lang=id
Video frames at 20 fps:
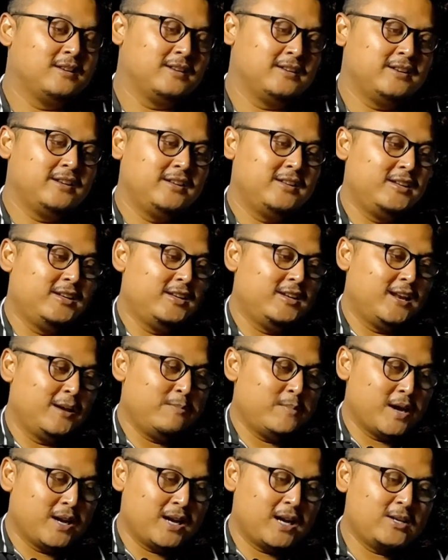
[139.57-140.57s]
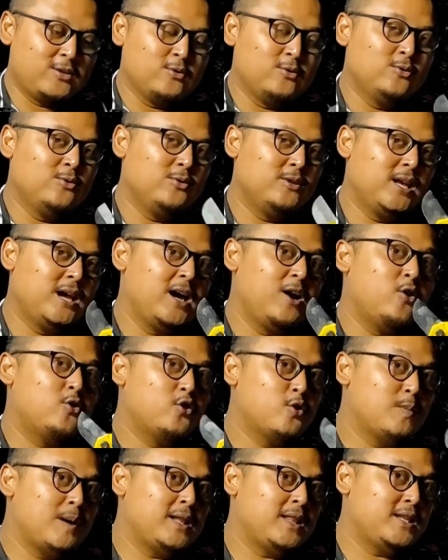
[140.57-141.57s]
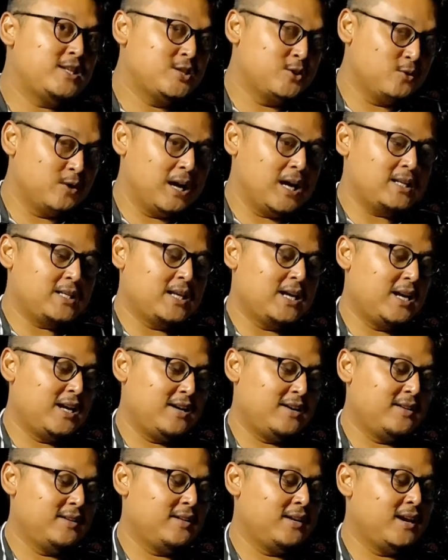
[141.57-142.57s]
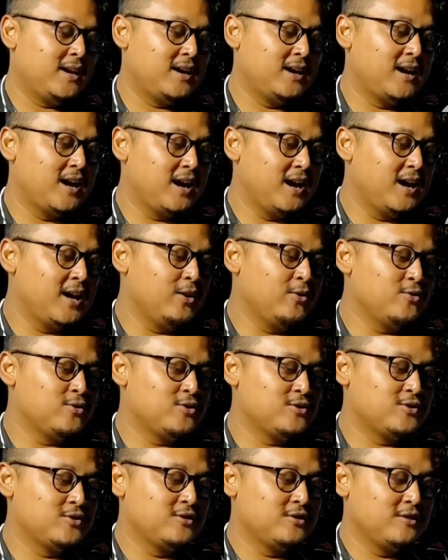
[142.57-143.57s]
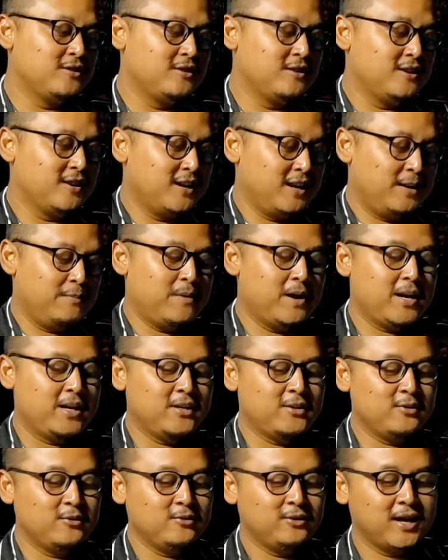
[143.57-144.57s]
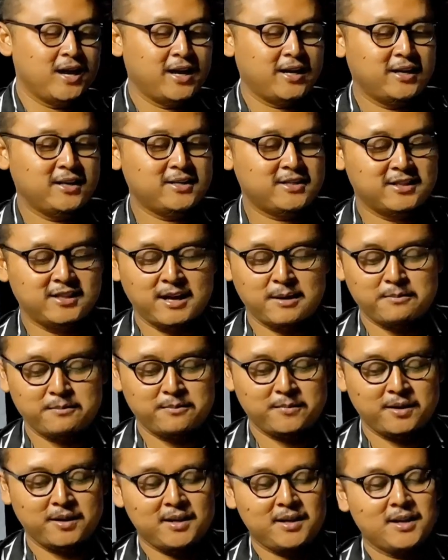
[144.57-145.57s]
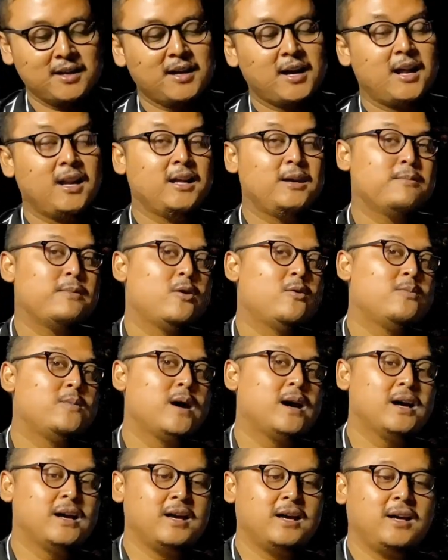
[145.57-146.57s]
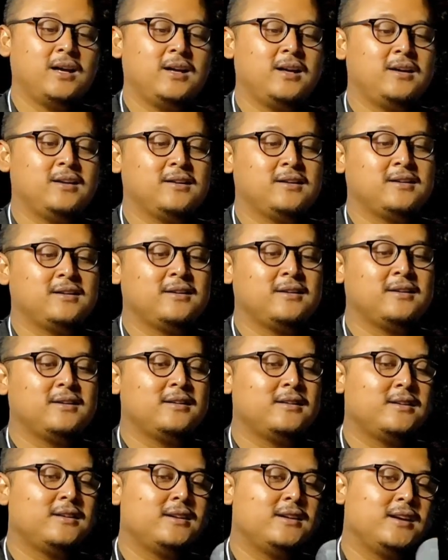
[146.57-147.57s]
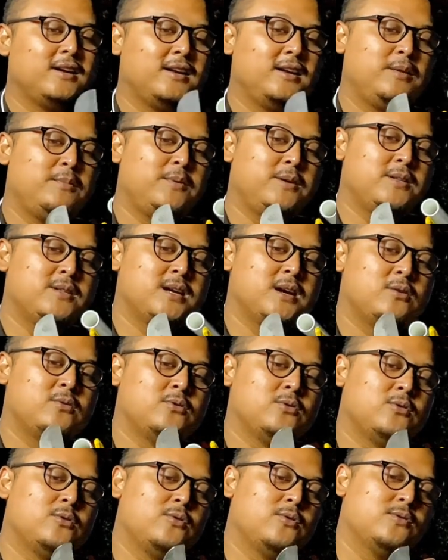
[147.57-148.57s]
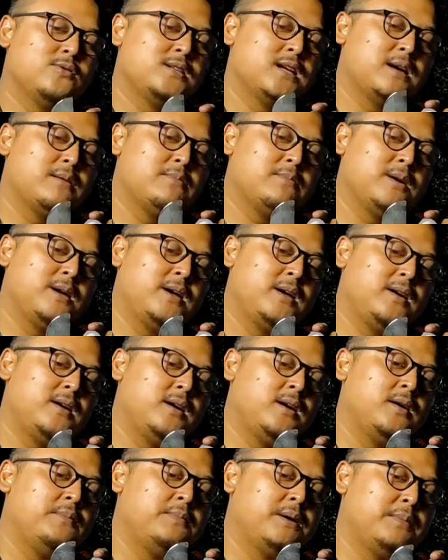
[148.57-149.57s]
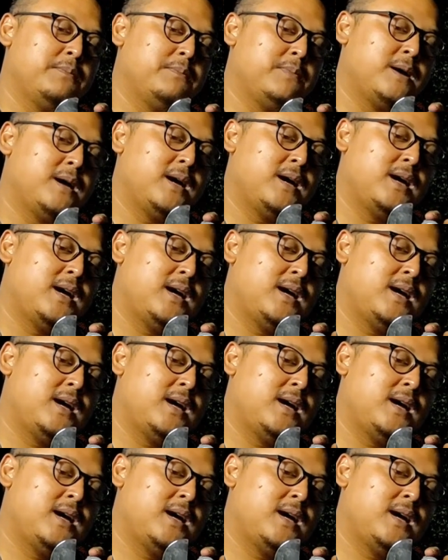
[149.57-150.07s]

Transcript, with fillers: ini dilebarkan dulu yang otomatis juga ada yang nggak harus ngelebarin dulu nah ini setiap kali mau pakai ini bisa untuk sampai eh, pipa